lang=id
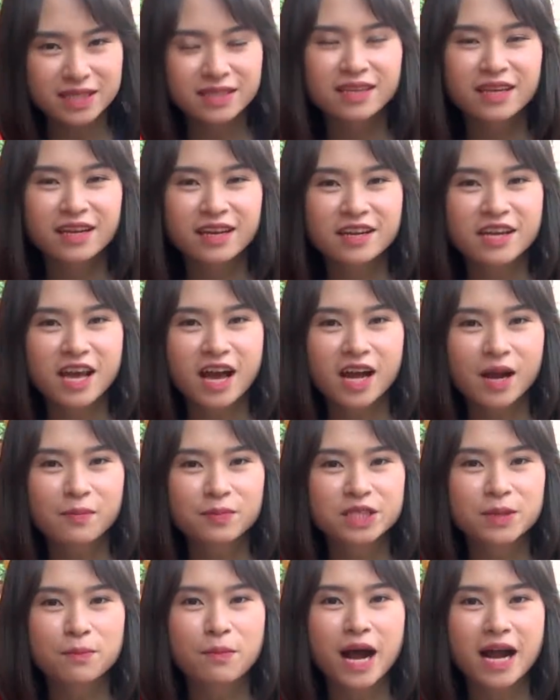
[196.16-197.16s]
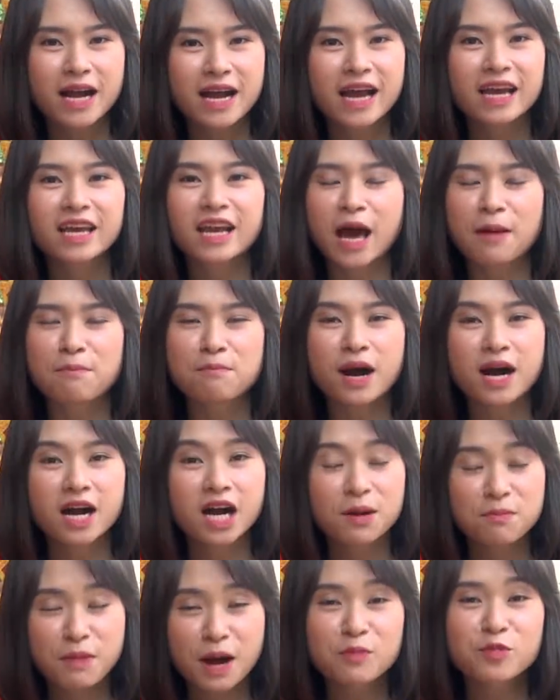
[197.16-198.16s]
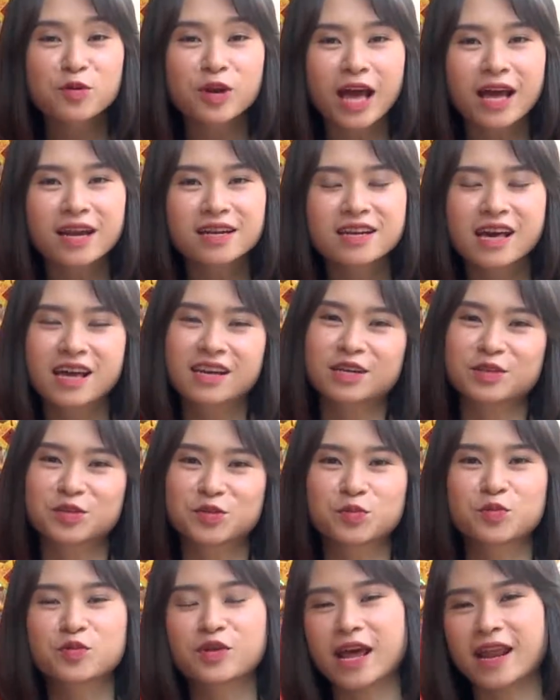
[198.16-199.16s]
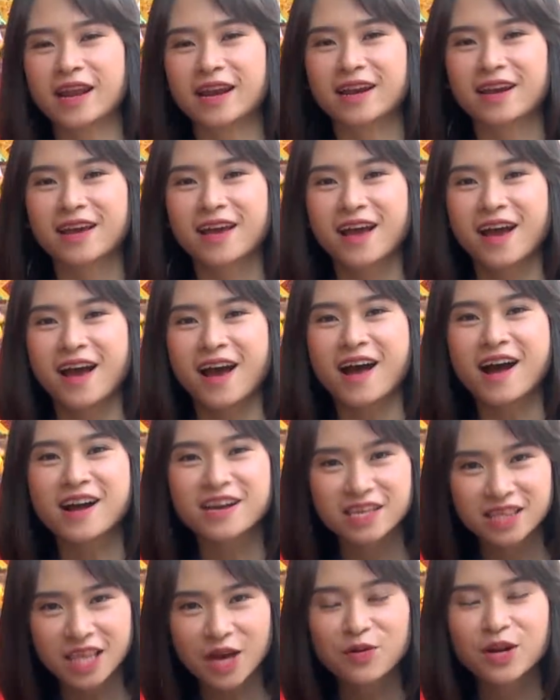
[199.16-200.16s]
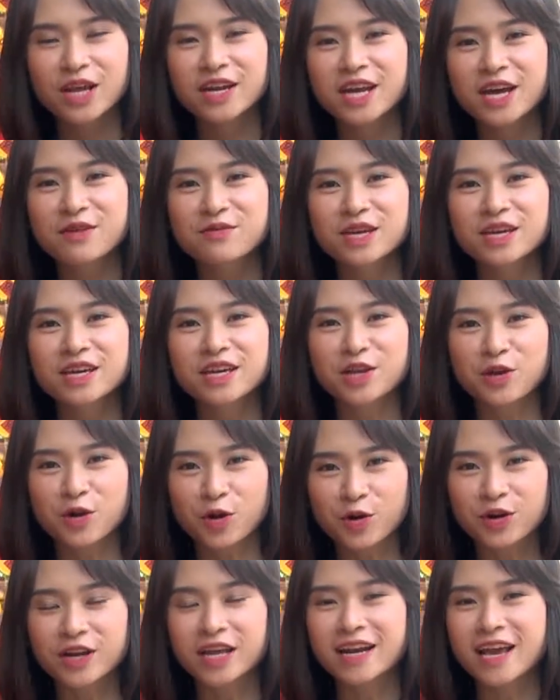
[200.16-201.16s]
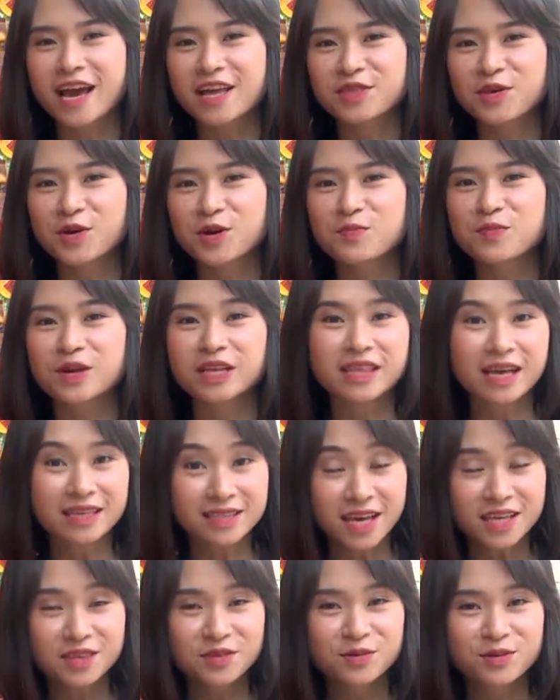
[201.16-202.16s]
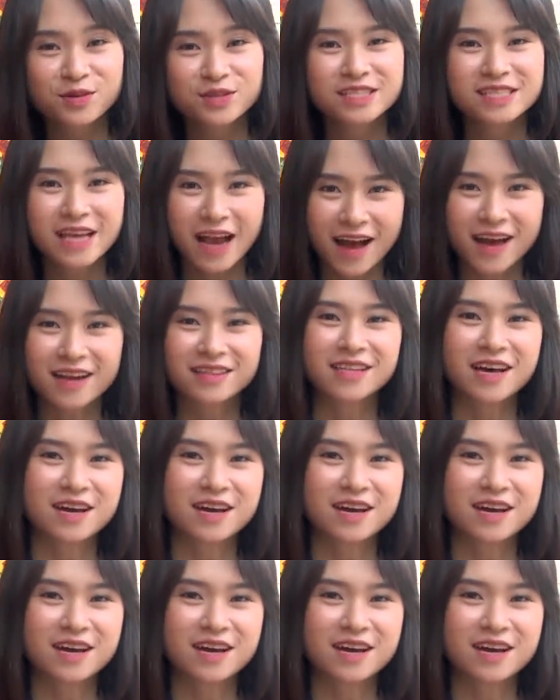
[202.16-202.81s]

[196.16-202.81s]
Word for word: Babi sendiri dianggap sebagai lambang kemakmuran dan kesuburan. Anggita Wulandewi, Rio Cornelianto, Berita 1,